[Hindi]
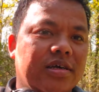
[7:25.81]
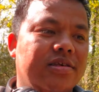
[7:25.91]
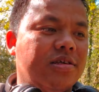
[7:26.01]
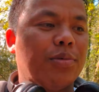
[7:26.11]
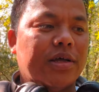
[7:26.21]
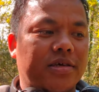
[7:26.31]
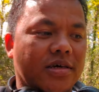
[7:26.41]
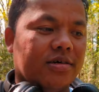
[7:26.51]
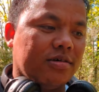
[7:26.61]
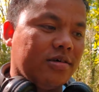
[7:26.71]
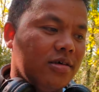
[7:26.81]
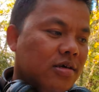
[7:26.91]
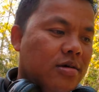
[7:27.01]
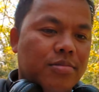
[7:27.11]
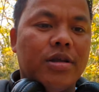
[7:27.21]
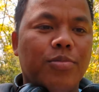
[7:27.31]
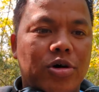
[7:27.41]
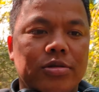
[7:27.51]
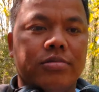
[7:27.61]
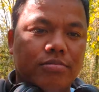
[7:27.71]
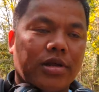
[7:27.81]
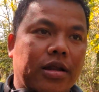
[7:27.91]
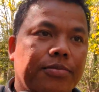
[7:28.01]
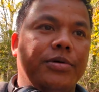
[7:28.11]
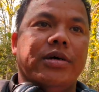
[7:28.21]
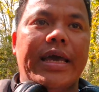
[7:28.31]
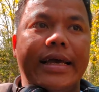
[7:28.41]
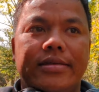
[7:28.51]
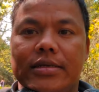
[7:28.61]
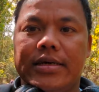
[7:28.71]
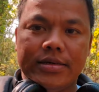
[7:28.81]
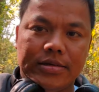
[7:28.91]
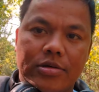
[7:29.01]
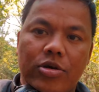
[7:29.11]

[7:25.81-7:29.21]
अच्छे से बात किया मतलब बहुत मतलब एजेड है